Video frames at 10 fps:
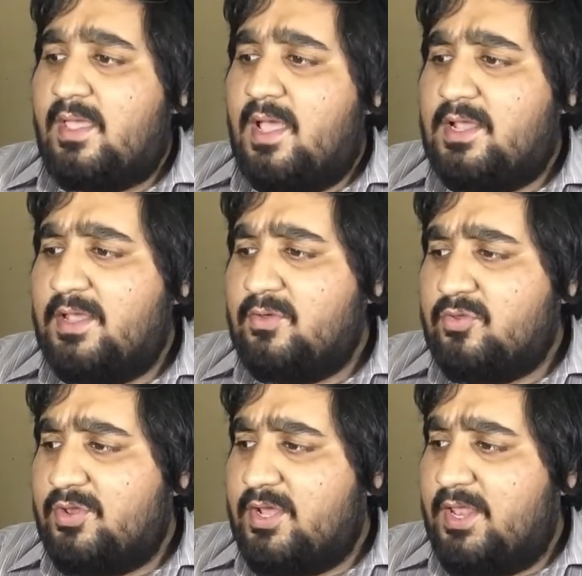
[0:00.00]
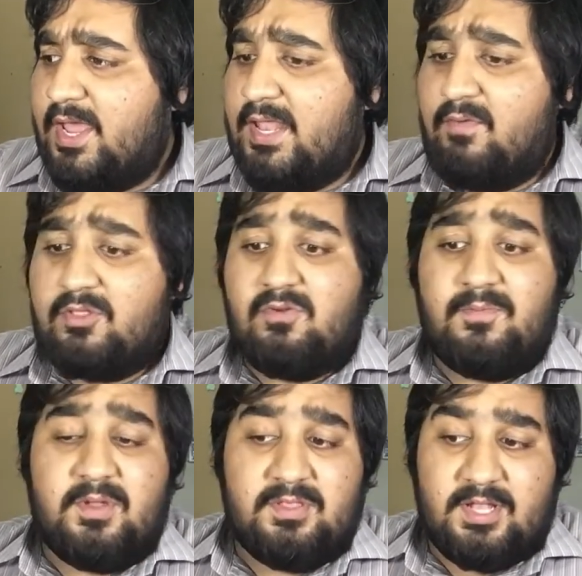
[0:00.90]
अगली न्यूज़ जो निकल के आ रही है एक दो
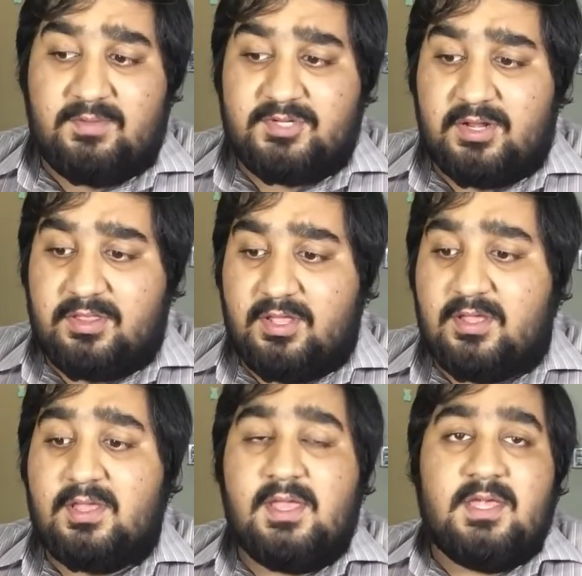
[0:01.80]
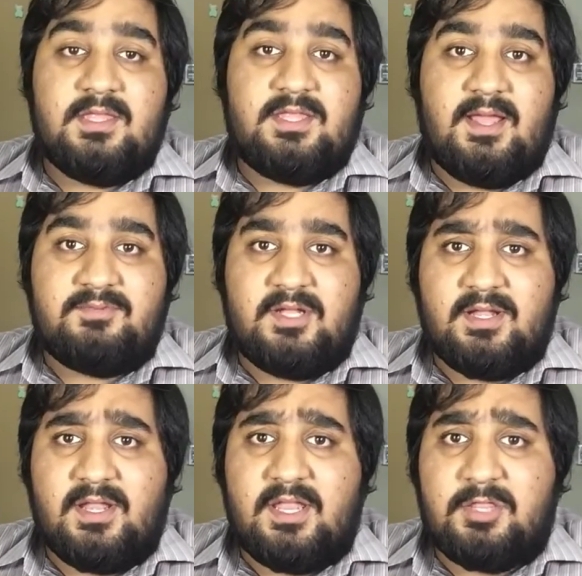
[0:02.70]
फिर स्नैपचैट से है स्नैपचैट के नए